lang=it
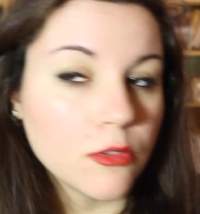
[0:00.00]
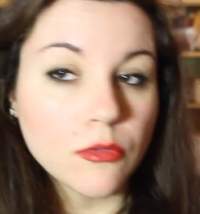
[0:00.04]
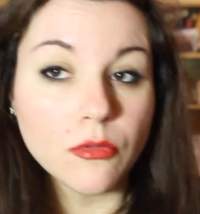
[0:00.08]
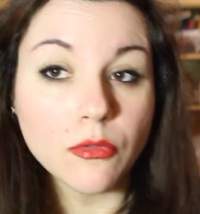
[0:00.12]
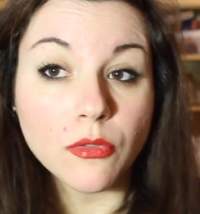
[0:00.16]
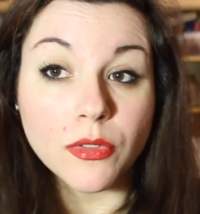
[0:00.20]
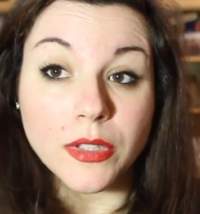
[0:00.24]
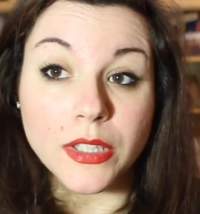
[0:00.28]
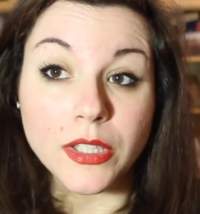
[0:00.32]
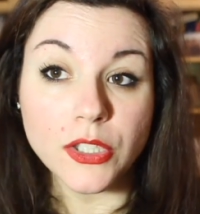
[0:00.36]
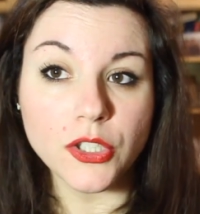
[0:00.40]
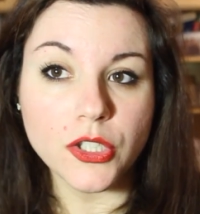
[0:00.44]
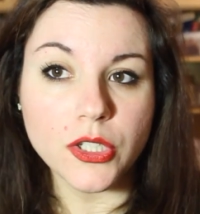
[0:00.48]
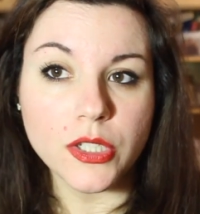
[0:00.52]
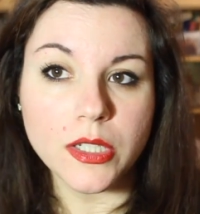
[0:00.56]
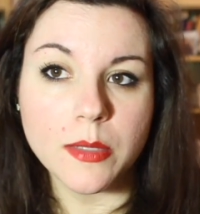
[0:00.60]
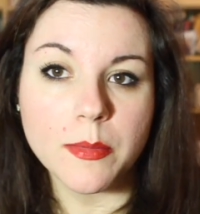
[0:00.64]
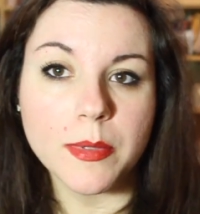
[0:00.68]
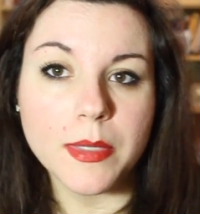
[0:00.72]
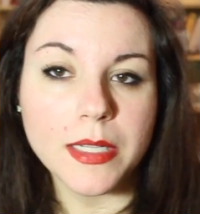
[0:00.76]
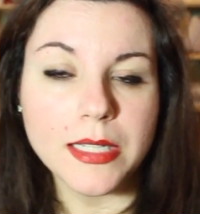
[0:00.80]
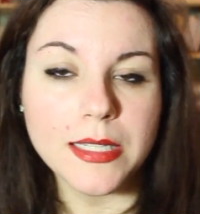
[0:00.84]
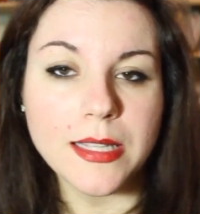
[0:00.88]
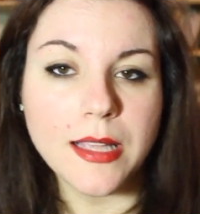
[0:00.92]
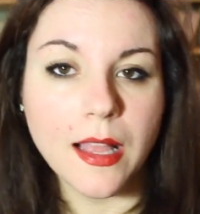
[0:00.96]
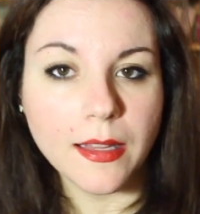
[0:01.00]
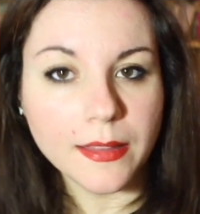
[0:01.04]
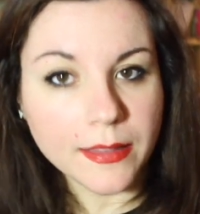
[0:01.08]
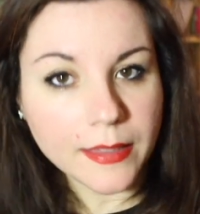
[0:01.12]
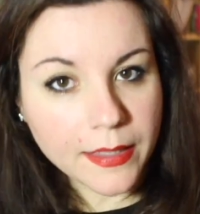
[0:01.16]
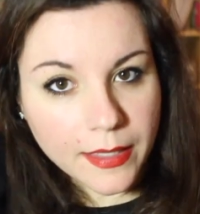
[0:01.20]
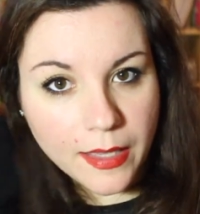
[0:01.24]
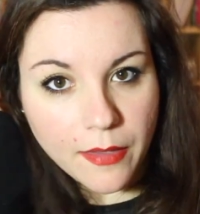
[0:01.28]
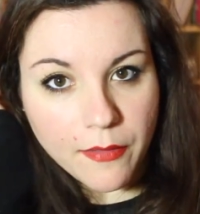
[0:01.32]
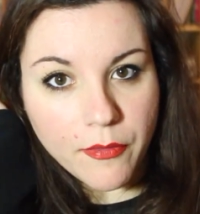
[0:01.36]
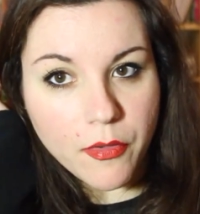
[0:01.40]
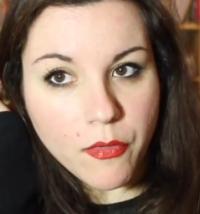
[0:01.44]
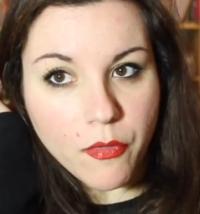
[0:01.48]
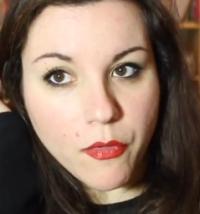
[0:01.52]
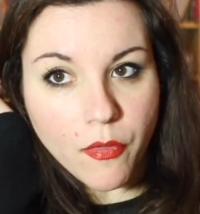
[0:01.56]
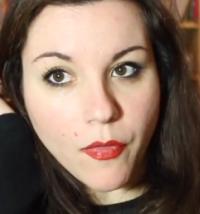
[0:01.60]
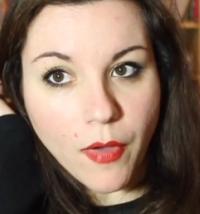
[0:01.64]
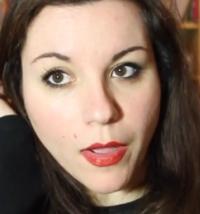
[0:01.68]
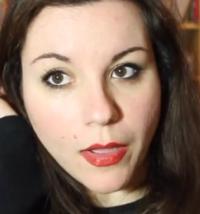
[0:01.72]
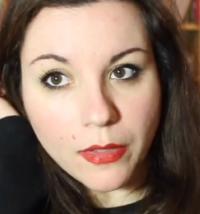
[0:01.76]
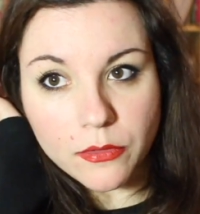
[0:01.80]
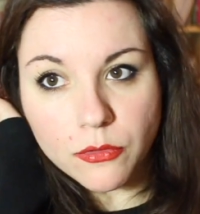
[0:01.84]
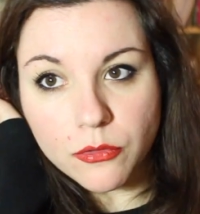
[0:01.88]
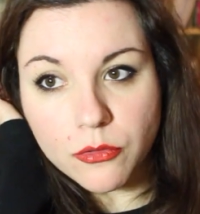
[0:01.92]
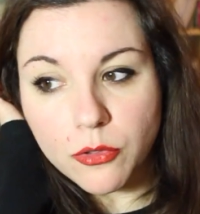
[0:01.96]
in uno dei giri per i saldi che avevo
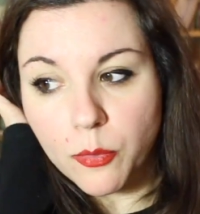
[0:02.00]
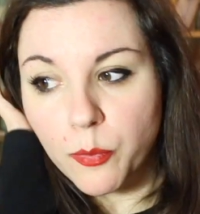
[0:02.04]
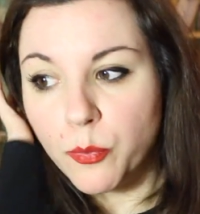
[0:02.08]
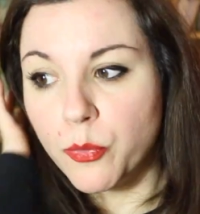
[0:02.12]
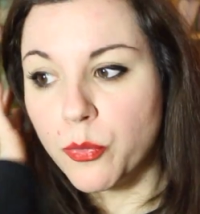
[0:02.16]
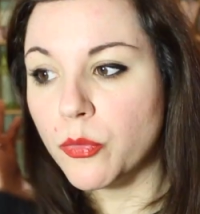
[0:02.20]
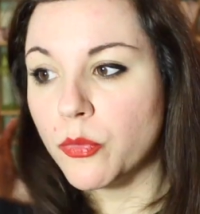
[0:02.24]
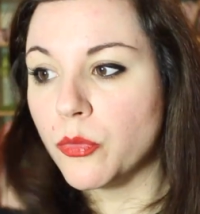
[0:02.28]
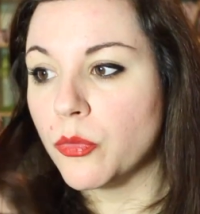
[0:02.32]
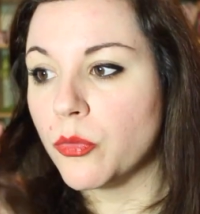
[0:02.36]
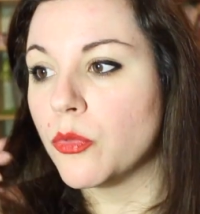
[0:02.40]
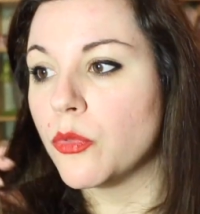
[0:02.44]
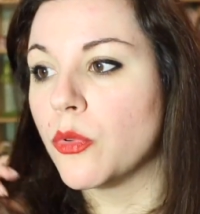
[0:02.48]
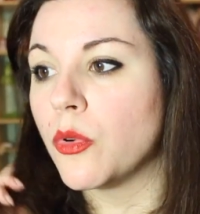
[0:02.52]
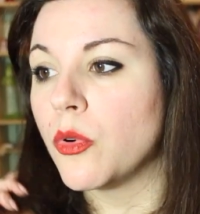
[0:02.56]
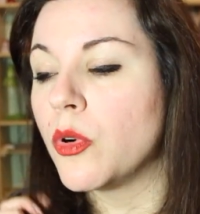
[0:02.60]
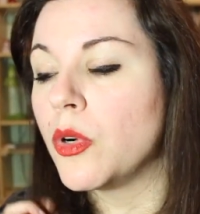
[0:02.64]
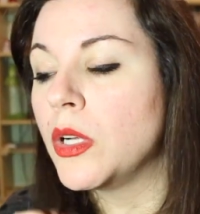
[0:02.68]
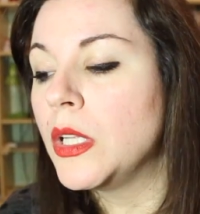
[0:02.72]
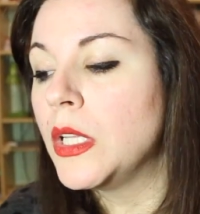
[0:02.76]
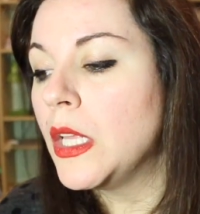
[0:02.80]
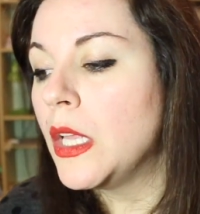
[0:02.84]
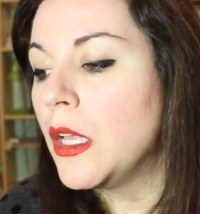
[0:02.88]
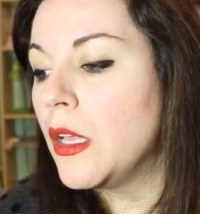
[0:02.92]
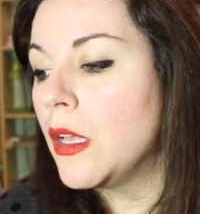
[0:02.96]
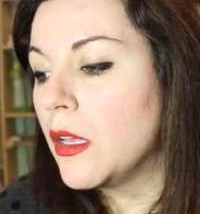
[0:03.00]
fatto appunto